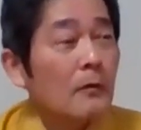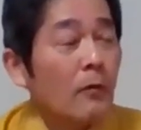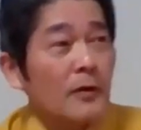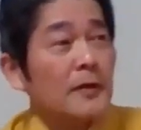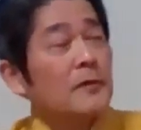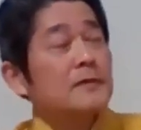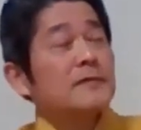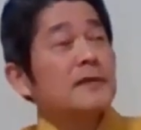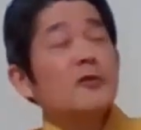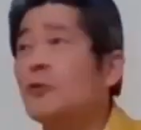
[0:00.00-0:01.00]
ここにお前
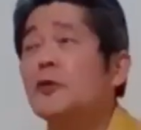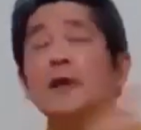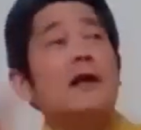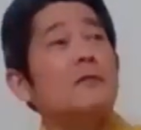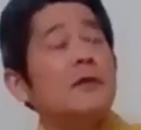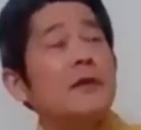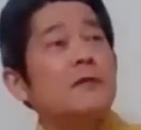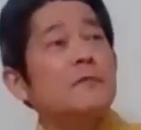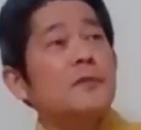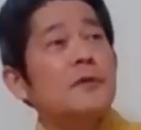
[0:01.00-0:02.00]
瀬戸物屋が
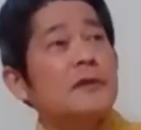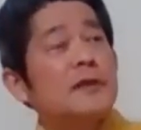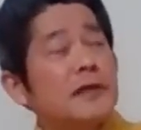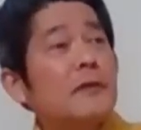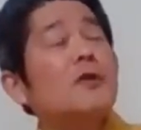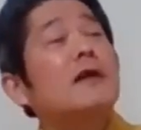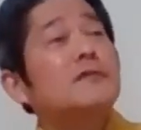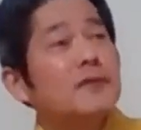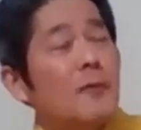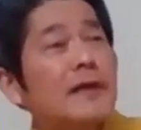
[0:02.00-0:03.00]
一軒もな
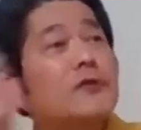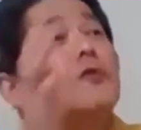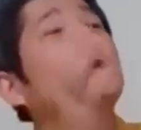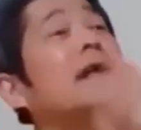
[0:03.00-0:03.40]
くてお前んとこ